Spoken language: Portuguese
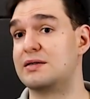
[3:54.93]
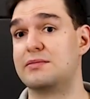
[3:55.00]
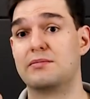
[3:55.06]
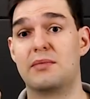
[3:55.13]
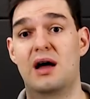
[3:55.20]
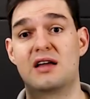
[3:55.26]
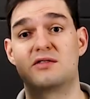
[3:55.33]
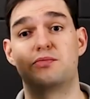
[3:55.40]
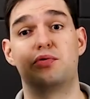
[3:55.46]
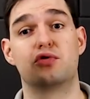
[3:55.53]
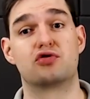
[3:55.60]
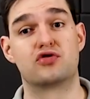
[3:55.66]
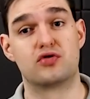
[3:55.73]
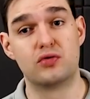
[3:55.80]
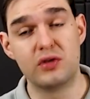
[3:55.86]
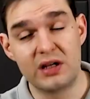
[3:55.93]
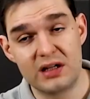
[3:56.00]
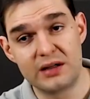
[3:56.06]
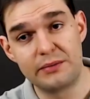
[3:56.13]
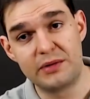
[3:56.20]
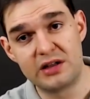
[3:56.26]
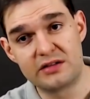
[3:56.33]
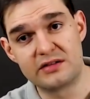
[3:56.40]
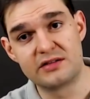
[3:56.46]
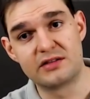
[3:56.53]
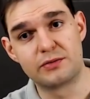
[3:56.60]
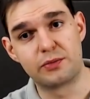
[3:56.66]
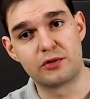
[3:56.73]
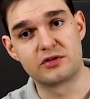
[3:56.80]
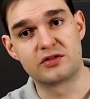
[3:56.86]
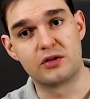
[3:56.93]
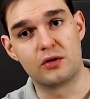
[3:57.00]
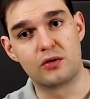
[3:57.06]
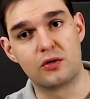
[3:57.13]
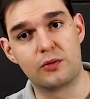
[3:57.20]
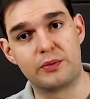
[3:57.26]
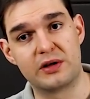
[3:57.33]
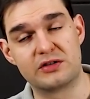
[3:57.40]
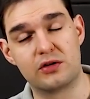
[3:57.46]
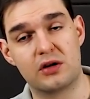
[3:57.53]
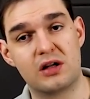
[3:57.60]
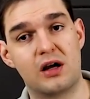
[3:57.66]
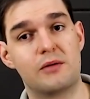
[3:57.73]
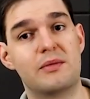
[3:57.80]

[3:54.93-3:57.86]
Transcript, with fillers: mas possuem limite de exposição ocupacional,